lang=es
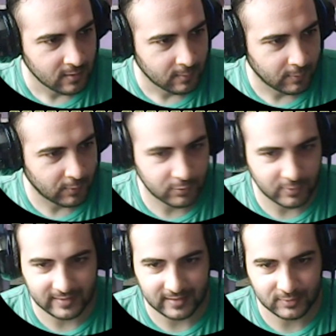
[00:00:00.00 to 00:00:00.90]
Bueno,
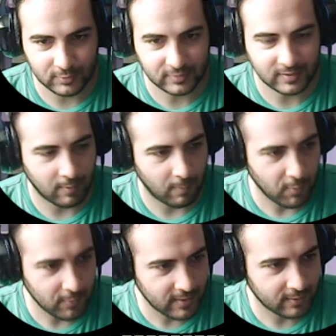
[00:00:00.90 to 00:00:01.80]
Jonathan Sosa,
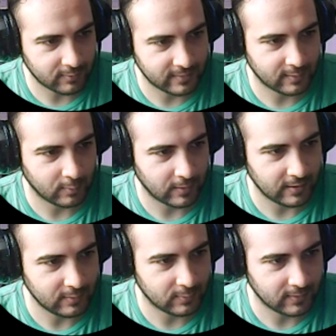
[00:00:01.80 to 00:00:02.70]
vamos bien con este
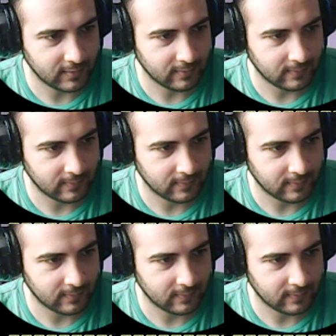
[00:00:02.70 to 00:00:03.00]
jueguito, ¿eh?